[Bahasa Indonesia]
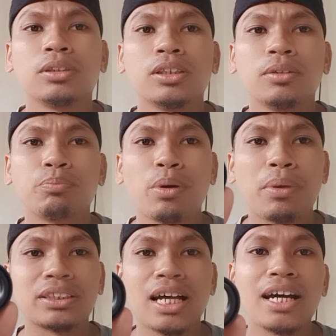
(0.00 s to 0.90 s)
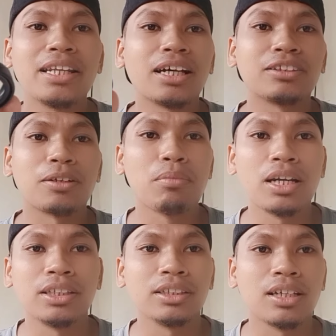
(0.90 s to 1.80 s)
pemasangan yang
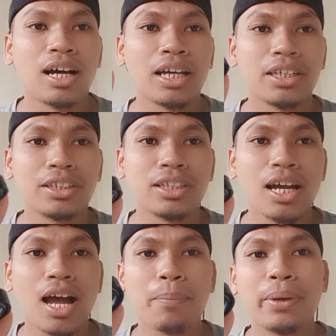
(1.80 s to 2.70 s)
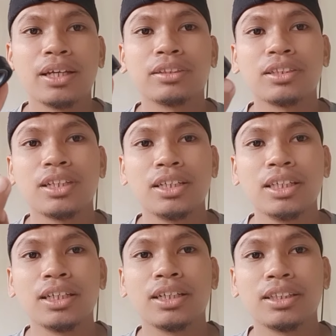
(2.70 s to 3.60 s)
terbalik. Akhirnya apa yang terjadi
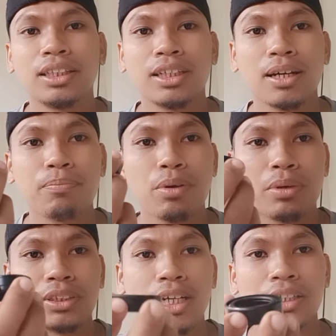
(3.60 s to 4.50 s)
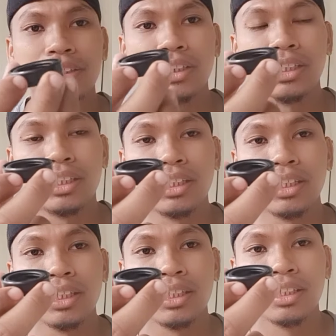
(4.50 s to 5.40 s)
ketika pemasangan seal ini
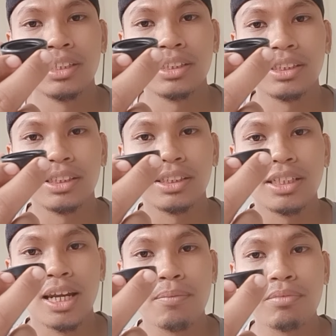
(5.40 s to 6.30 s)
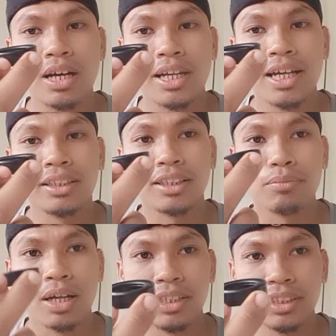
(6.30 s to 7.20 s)
uh, dalam keadaan
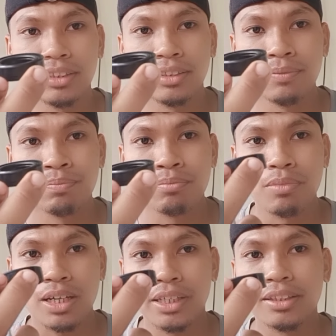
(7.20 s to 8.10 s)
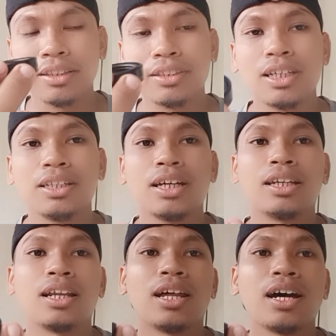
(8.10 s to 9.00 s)
terbalik, maka yang terjadi
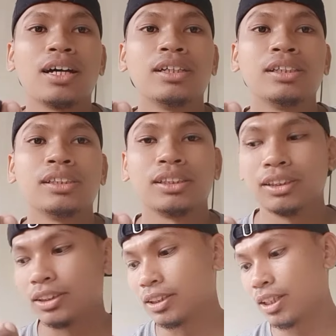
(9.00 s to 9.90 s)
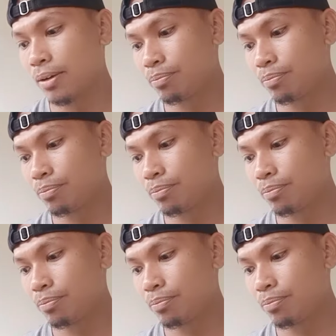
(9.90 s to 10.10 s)
adalah tetap